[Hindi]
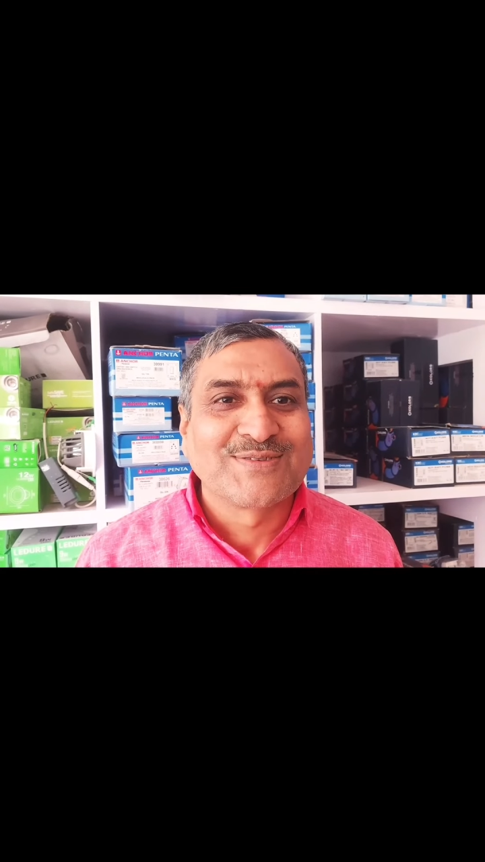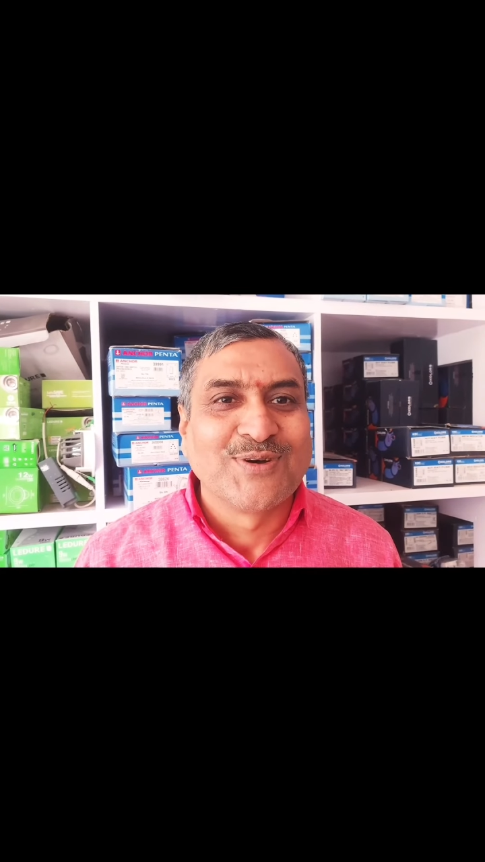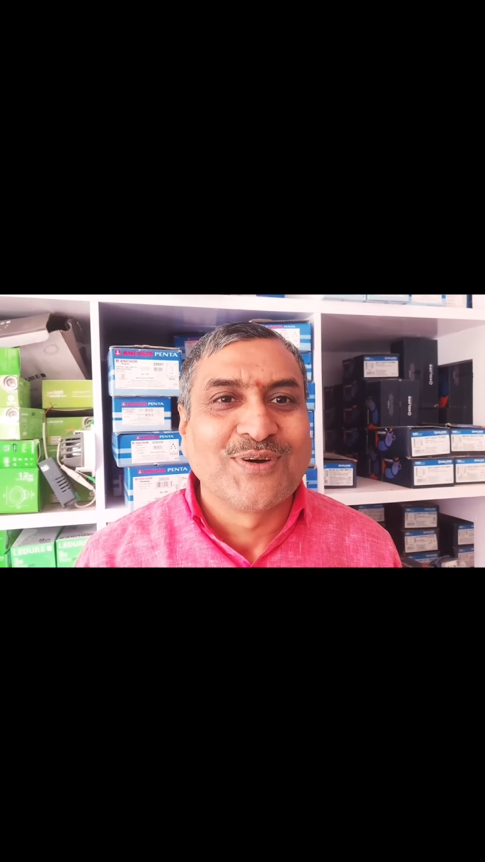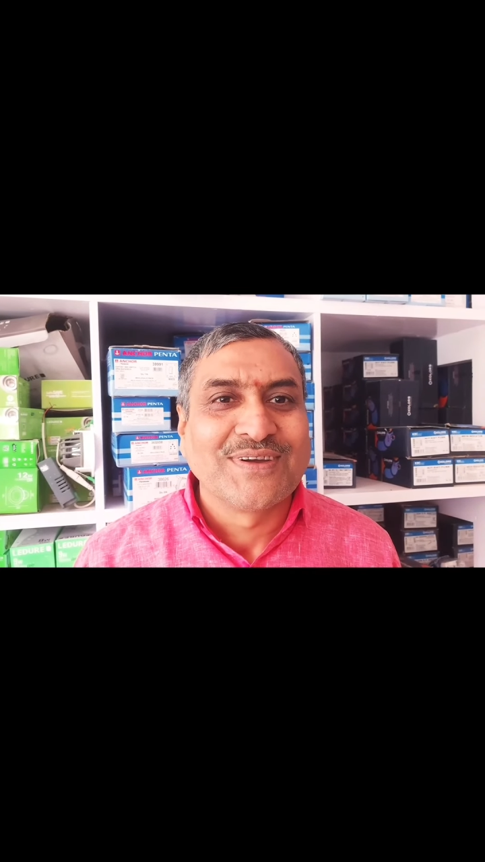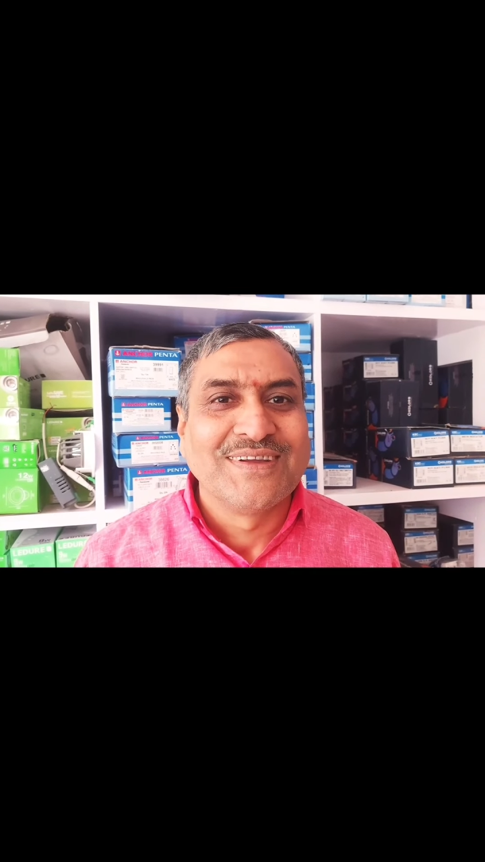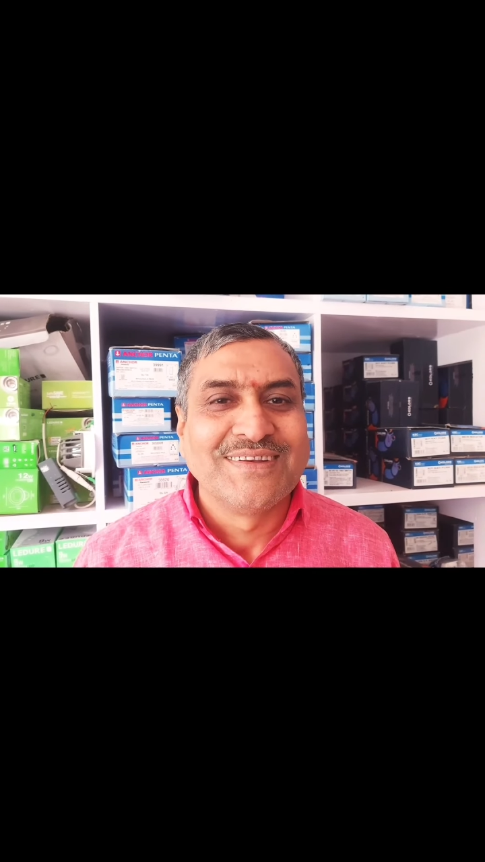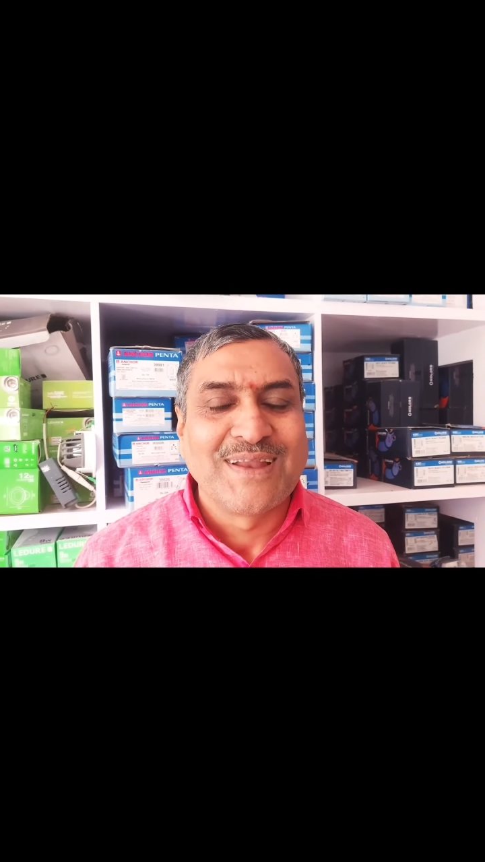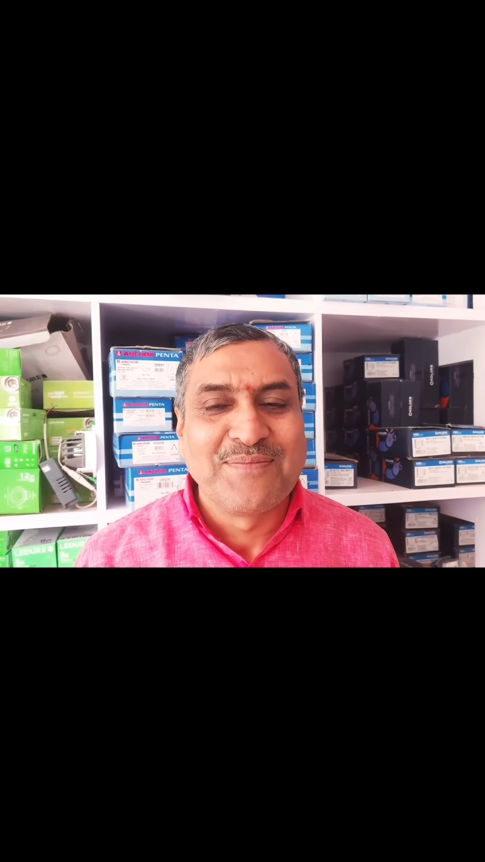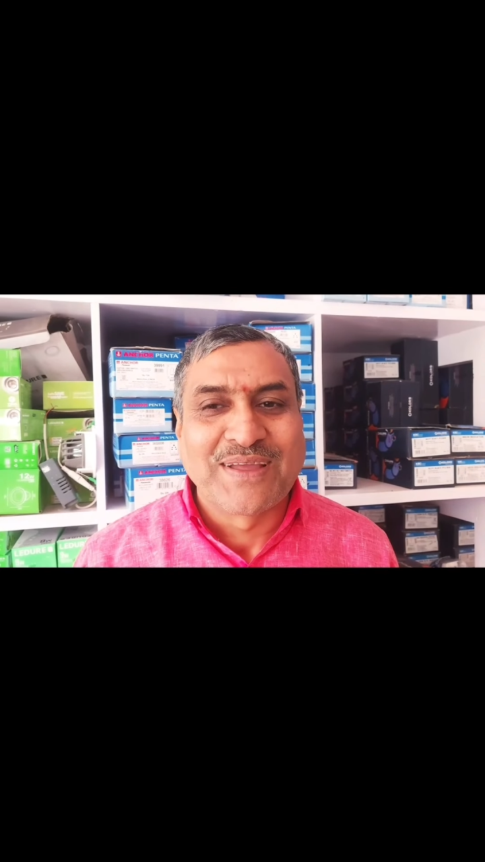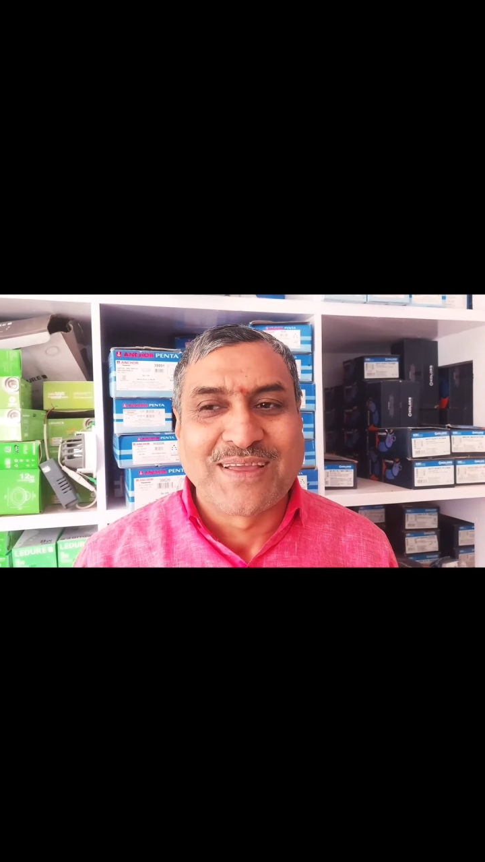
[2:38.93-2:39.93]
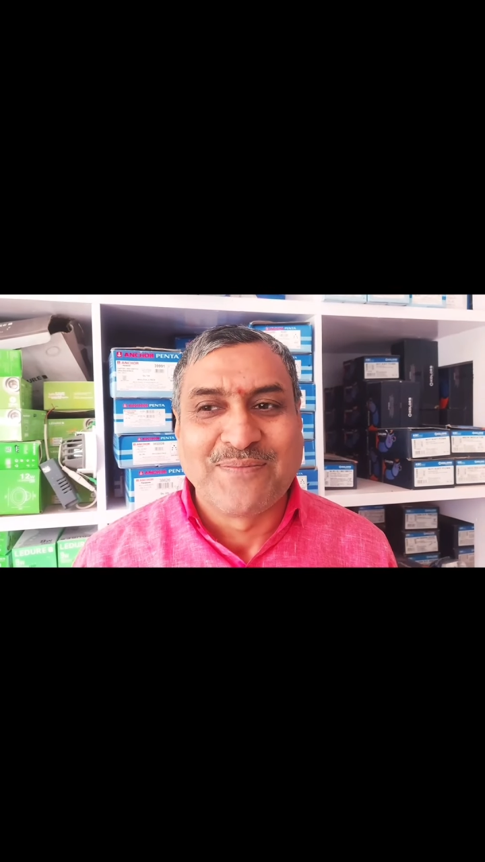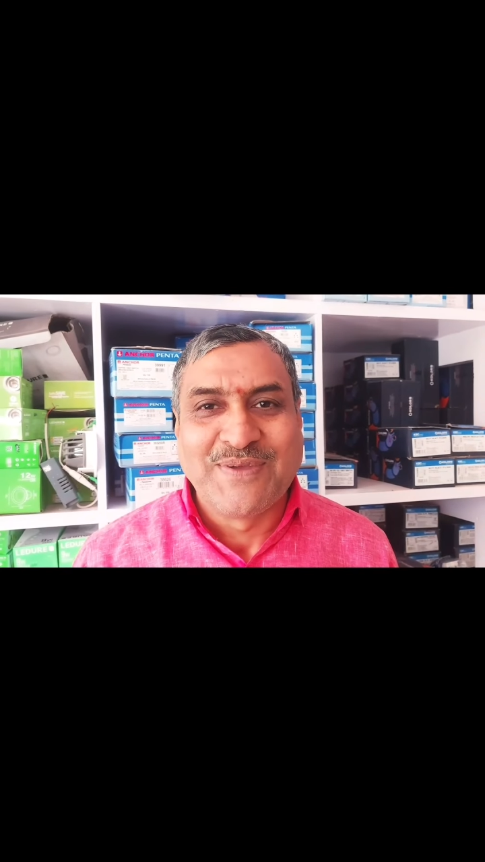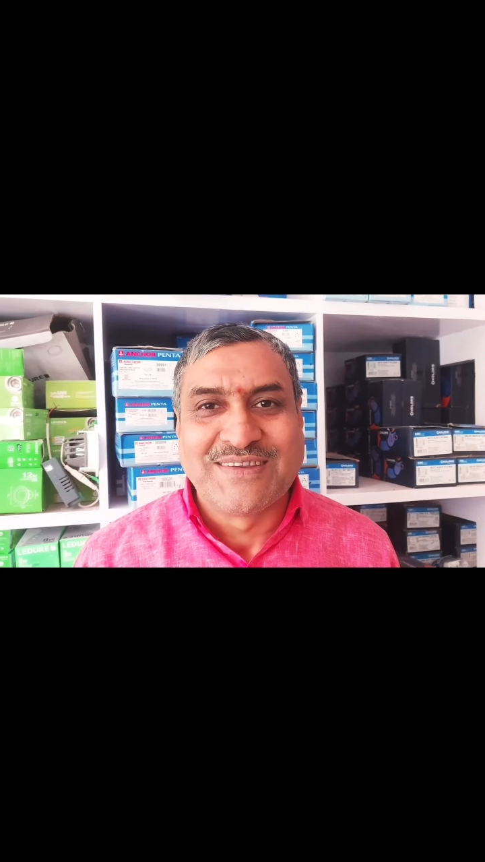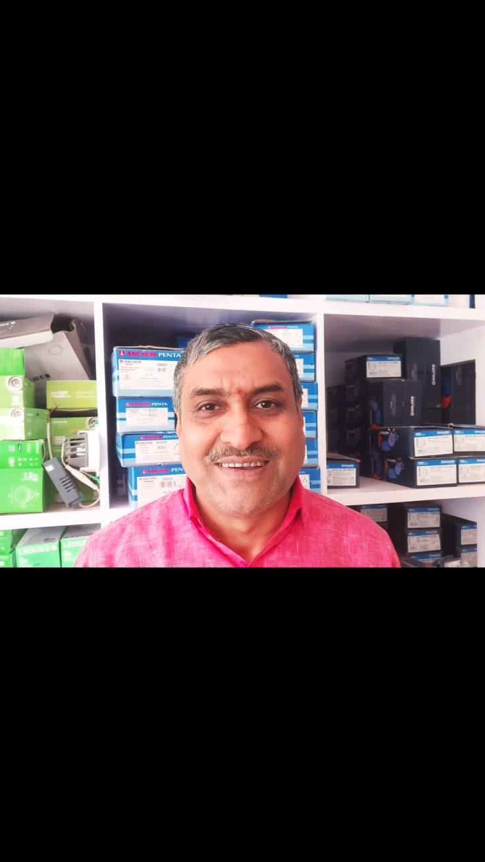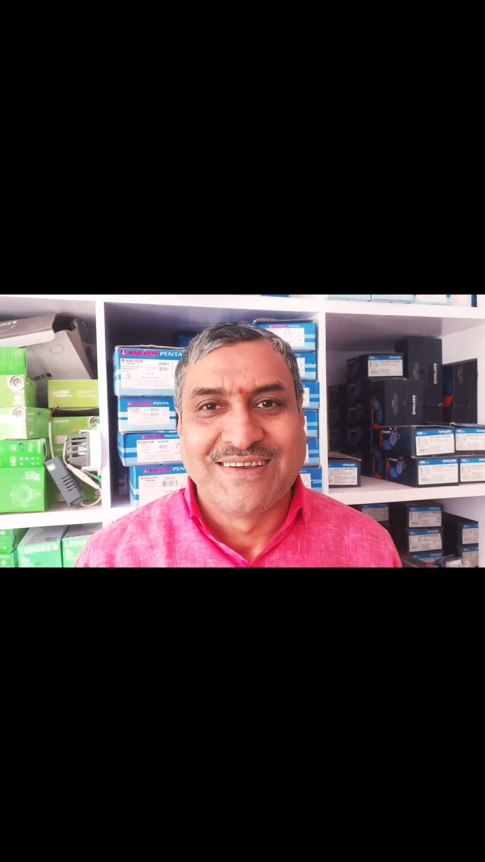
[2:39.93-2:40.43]
चौक इंडियन बैंक के
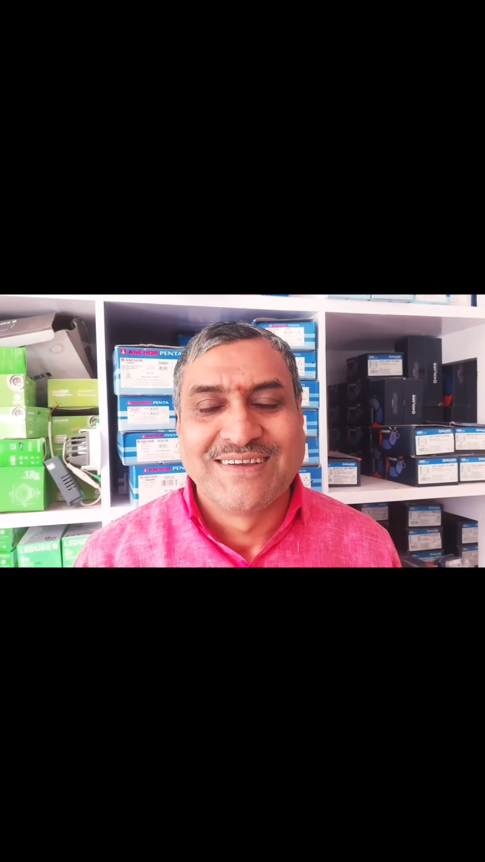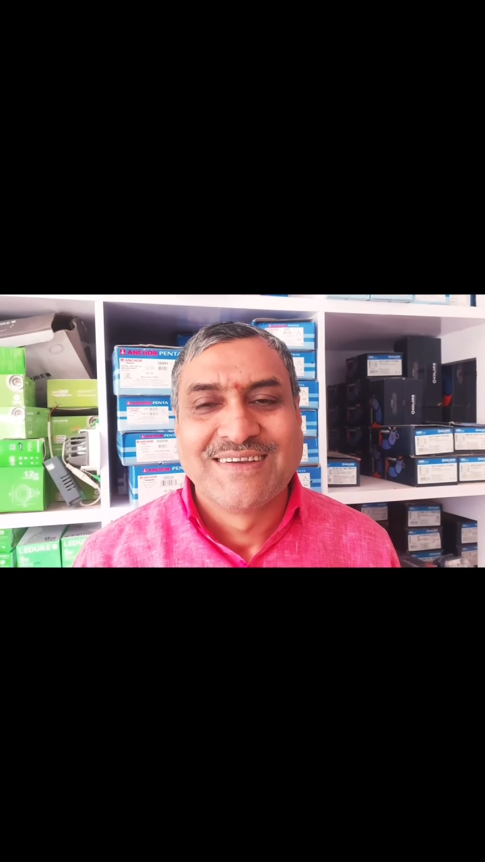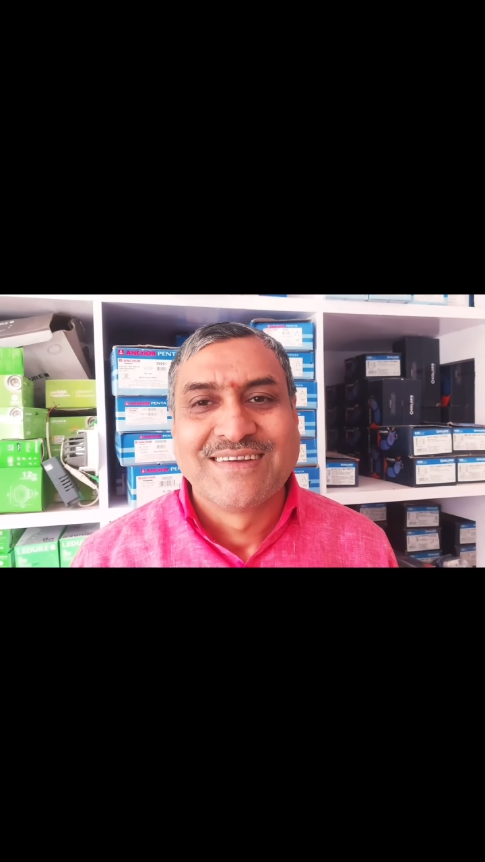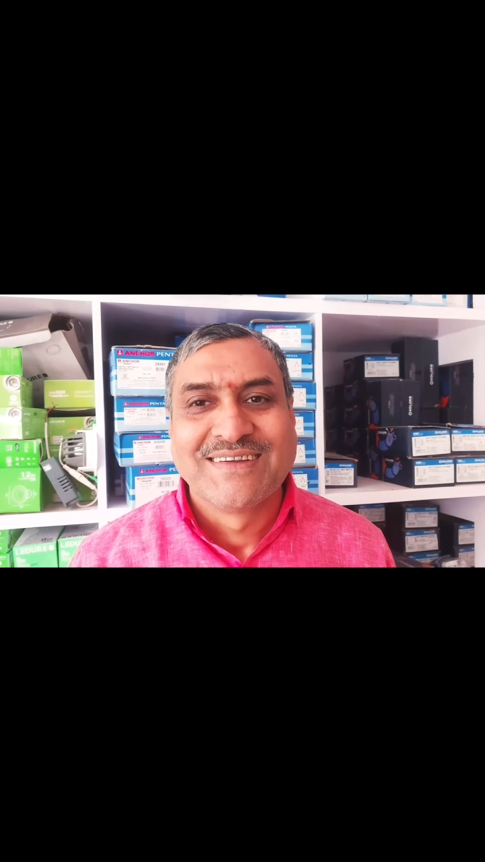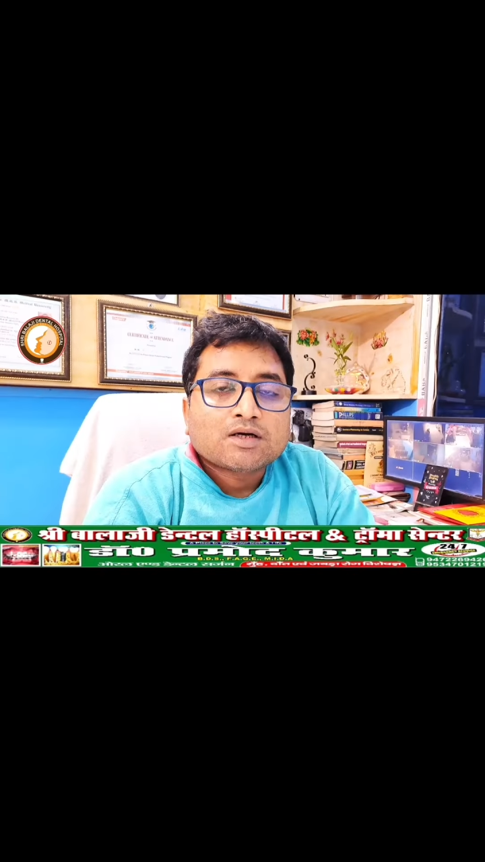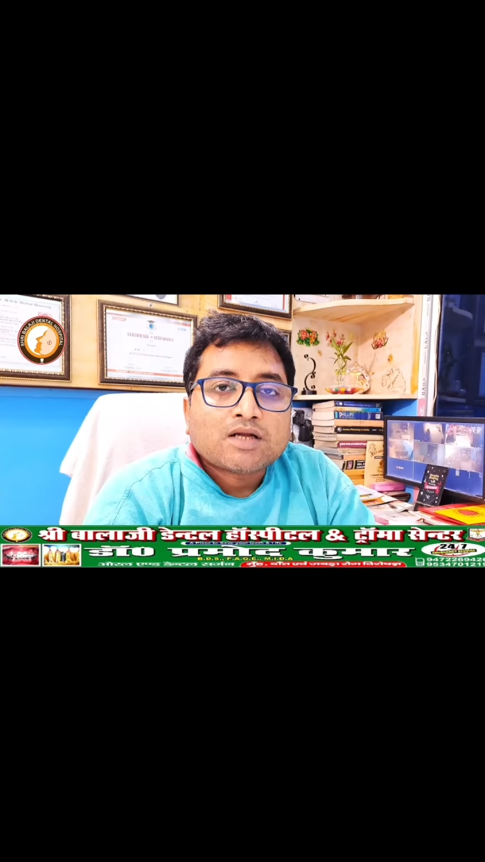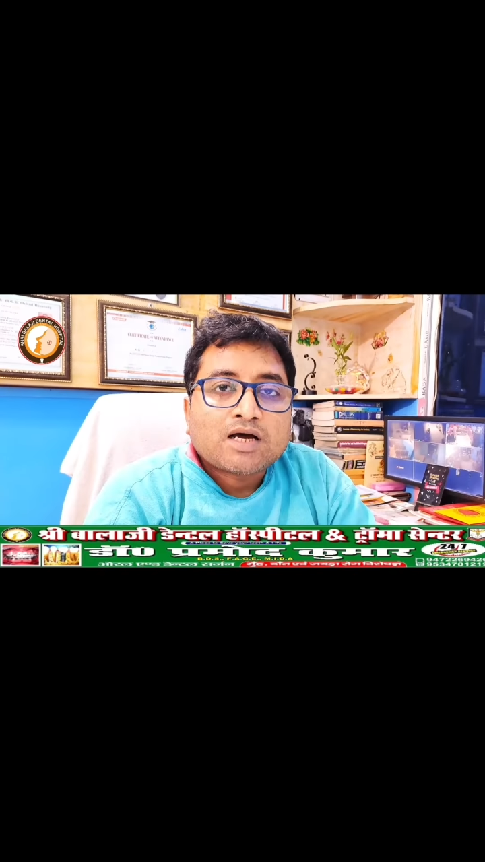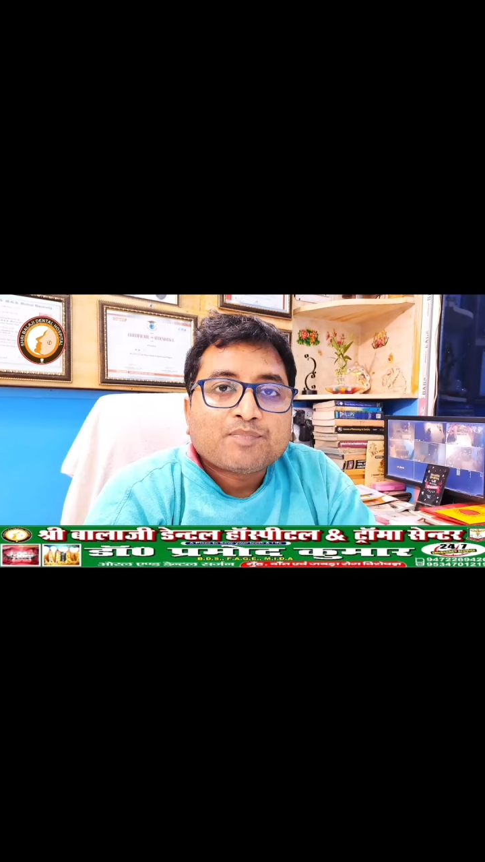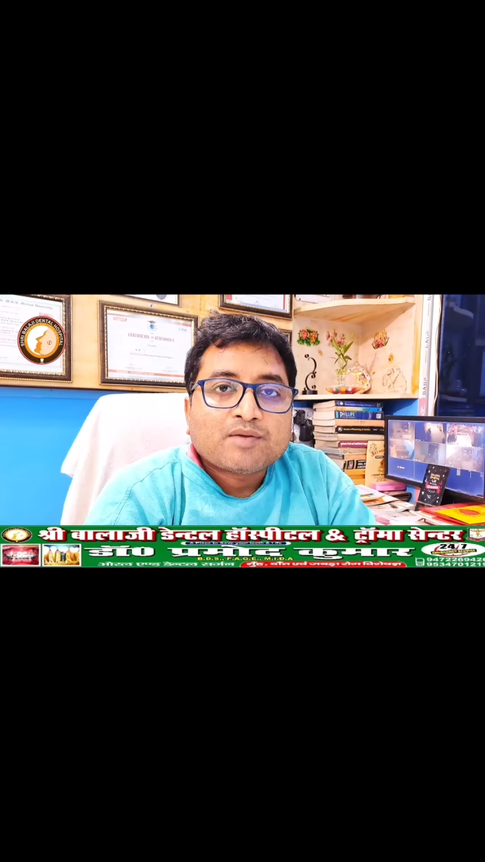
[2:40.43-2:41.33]
पीछे अगर